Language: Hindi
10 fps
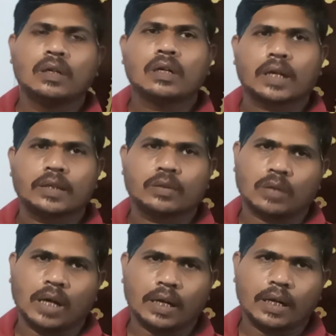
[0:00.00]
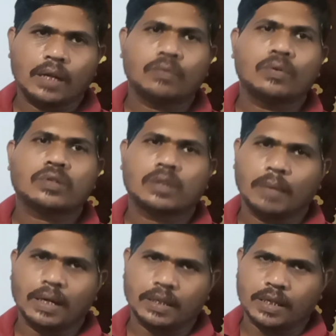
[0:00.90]
का जो तार है वो
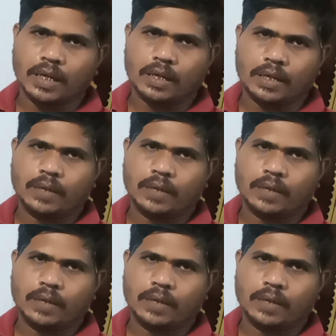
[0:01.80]
इस्तेमाल किया करें